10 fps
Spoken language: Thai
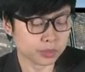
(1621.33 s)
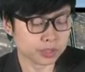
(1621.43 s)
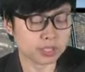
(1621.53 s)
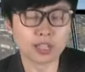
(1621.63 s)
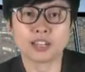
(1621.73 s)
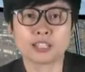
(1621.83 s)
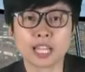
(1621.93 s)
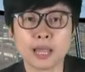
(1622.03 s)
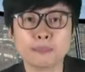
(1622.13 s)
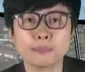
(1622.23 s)
ผู้
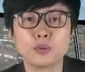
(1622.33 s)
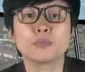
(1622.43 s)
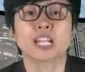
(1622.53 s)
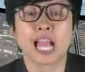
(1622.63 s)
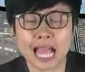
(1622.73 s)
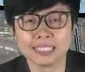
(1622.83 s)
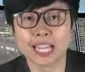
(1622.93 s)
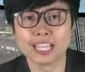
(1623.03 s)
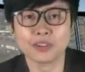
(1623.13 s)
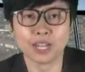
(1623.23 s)
ทางผู้บริหาร
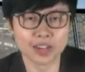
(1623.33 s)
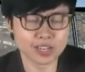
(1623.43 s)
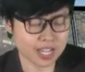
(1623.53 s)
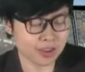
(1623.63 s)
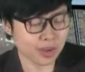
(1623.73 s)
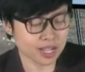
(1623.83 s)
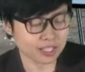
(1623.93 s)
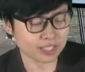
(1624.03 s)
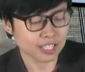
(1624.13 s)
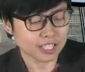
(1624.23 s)
ใหญ่ของเขานะคะว่า
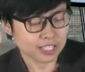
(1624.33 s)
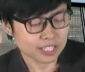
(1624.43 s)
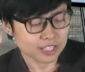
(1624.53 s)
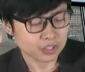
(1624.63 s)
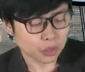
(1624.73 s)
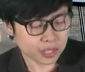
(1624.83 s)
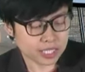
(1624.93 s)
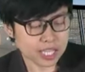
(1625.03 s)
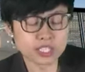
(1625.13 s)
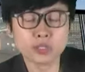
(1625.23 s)
ตรง
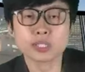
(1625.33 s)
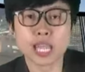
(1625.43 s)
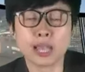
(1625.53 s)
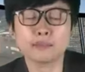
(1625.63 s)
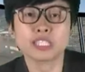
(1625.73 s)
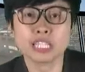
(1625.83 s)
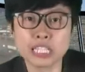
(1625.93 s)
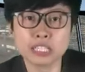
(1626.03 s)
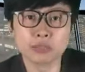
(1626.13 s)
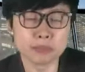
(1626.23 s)
นี้เนี่ย Q3 จะ
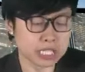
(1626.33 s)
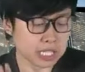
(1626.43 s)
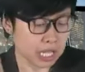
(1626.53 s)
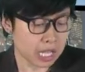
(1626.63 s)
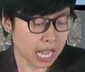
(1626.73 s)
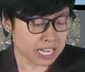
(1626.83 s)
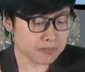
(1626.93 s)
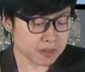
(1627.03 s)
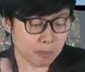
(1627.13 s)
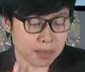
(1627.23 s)
ดีหรือไม่ดี อัน
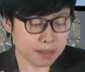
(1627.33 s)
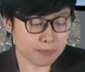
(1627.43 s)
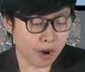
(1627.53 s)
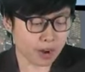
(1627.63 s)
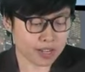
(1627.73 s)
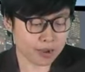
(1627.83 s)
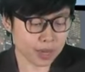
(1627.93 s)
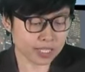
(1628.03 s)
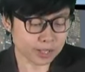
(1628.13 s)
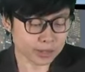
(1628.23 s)
นี้เราไม่ได้บอกนะ
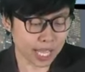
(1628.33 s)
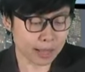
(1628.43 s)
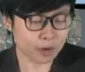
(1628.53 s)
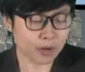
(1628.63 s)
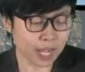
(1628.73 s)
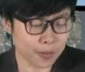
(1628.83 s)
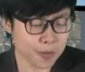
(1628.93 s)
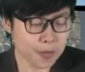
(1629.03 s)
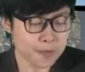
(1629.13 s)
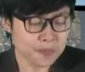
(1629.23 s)
ว่า Q3 ของเขา
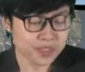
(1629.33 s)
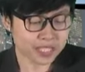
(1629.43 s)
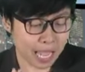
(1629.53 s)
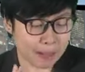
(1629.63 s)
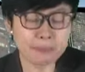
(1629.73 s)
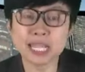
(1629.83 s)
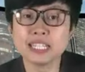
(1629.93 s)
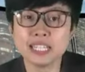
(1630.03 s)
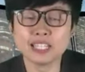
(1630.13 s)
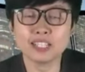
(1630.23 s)
จะไม่
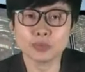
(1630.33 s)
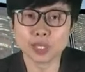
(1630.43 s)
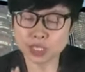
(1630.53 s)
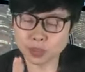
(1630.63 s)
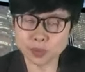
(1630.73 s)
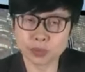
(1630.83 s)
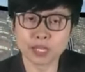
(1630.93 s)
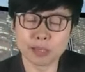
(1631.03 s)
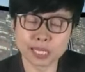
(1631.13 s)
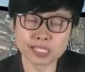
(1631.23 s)
ดีหรือว่าสู้
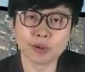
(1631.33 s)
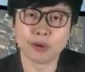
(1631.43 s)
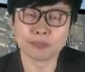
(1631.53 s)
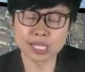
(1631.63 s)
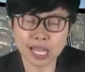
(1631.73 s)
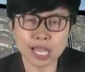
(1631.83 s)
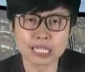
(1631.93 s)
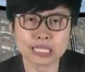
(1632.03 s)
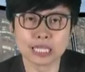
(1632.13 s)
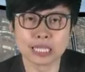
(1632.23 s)
ไตรมาสสองไม่ได้
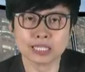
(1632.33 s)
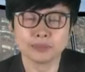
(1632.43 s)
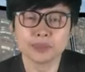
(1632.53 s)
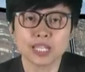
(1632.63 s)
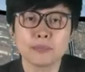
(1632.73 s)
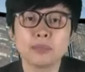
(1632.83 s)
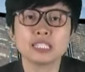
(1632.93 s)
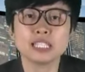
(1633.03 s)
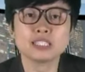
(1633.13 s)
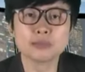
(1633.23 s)
นะคะ
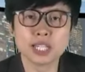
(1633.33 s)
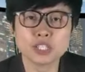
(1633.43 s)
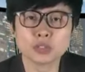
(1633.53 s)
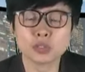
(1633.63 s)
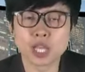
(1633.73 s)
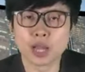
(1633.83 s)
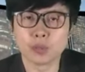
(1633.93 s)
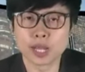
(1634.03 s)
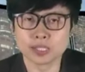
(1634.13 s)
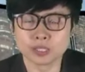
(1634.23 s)
เมื่อกี้จิมแค่ยกตัวอย่า
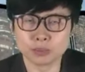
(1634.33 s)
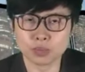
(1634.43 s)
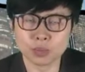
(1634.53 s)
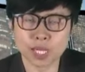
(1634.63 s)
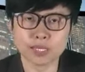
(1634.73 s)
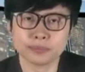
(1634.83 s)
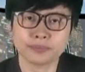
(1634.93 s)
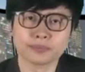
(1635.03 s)
งว่า สมมุติว่า